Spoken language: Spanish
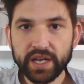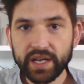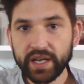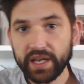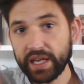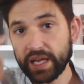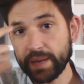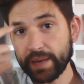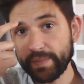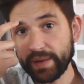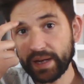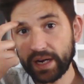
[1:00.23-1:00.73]

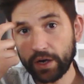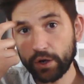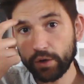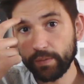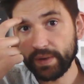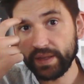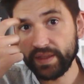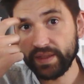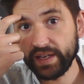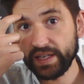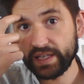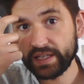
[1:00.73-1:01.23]
y que me
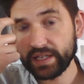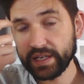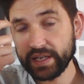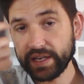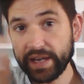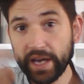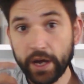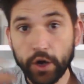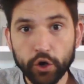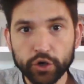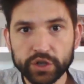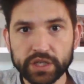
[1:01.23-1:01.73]
recomendéis
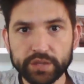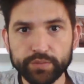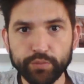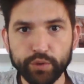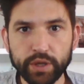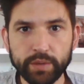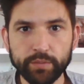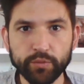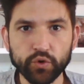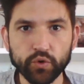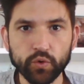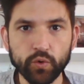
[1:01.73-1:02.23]
qué cosas
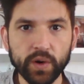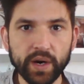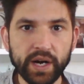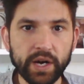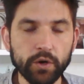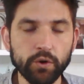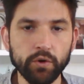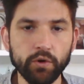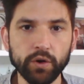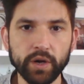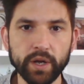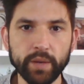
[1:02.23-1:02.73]
podemos jugar
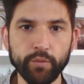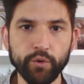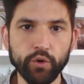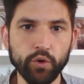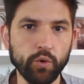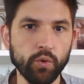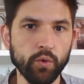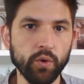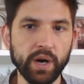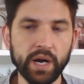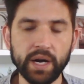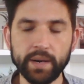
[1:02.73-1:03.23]
o, qué puedo
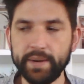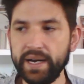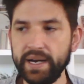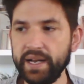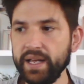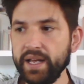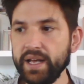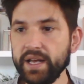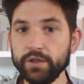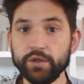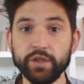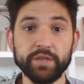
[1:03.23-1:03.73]
jugar, ¿vale?
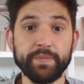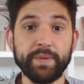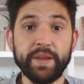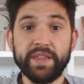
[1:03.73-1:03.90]
Entonces,